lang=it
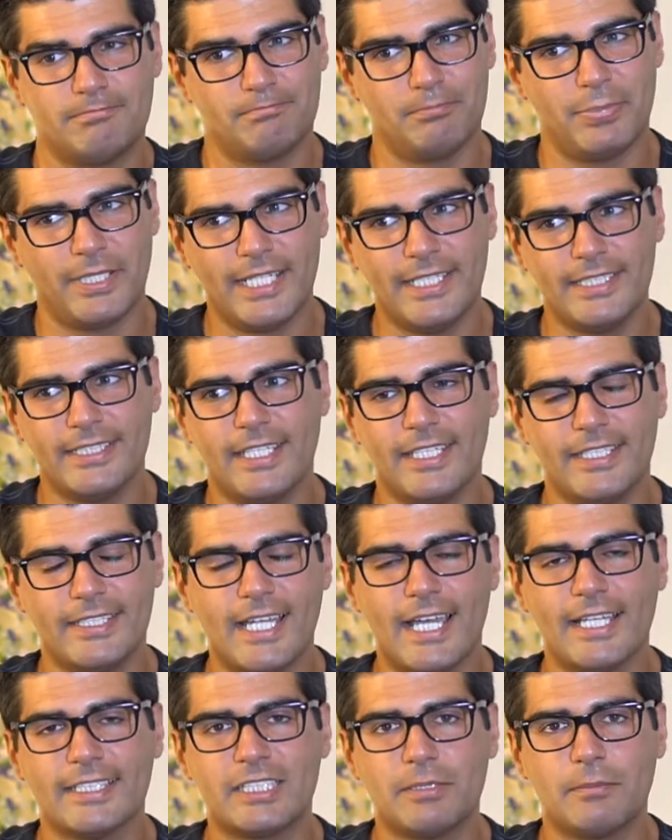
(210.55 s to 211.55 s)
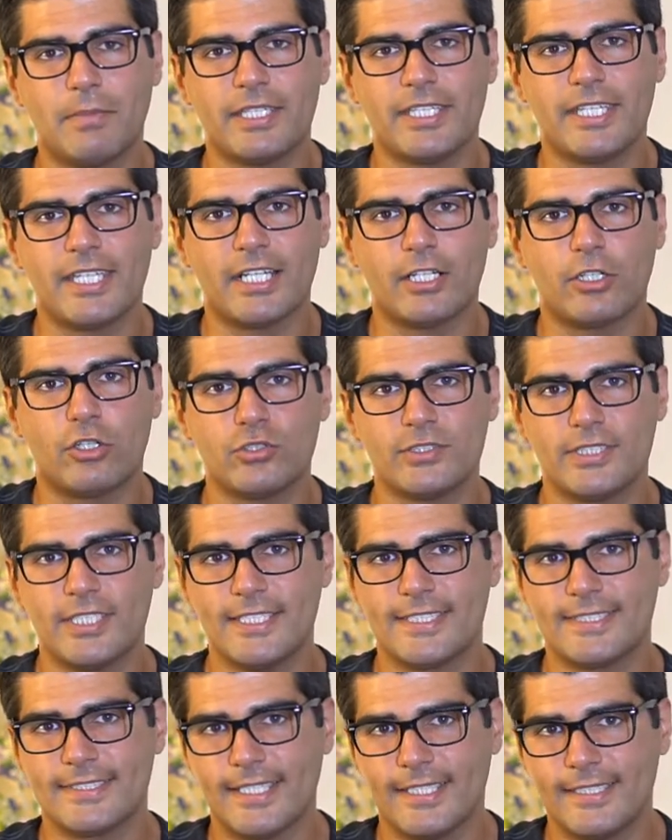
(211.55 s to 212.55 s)
prendere i dati in maniera così
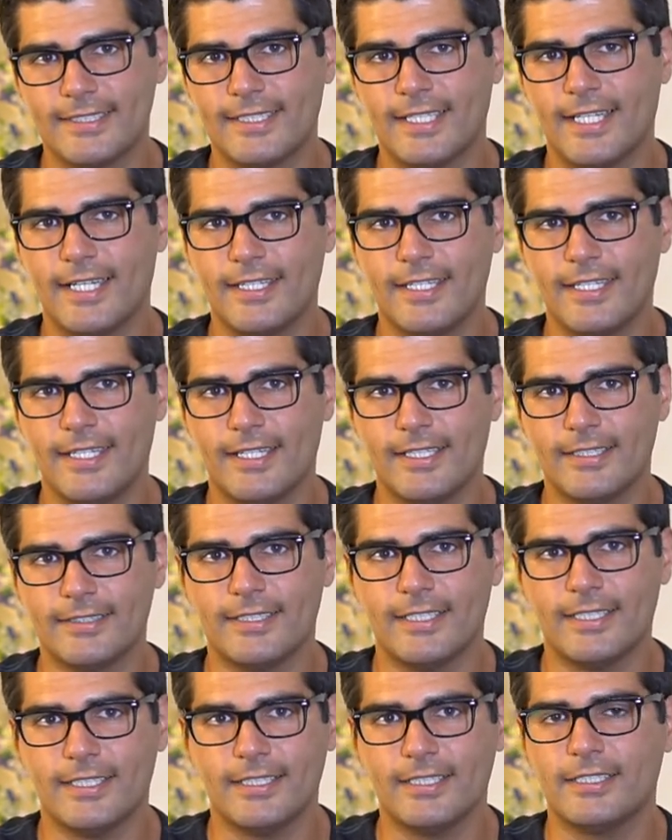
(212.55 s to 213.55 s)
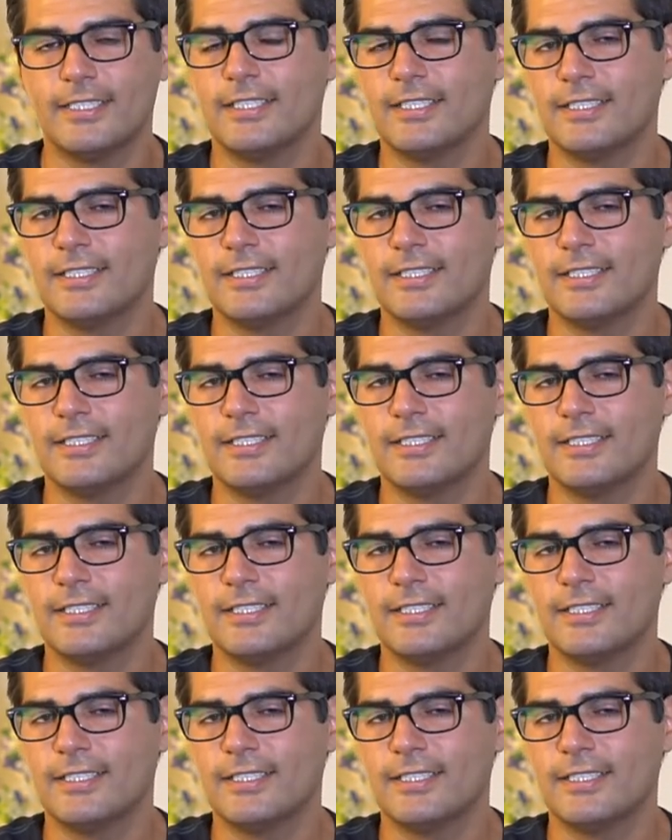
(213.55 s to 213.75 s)
istantanea da